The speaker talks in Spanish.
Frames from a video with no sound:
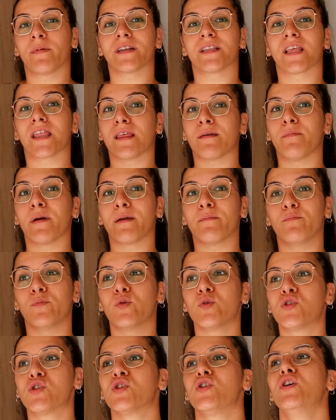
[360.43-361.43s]
que participéis
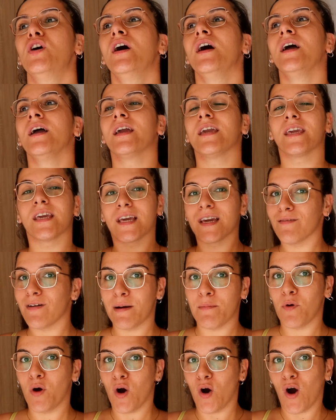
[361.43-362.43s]
mucho y que
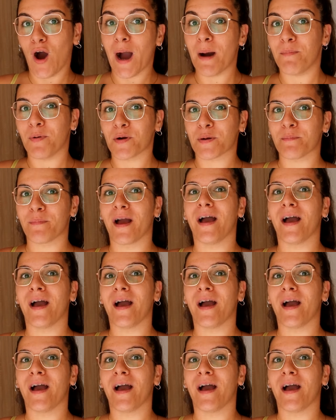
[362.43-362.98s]
vamos a por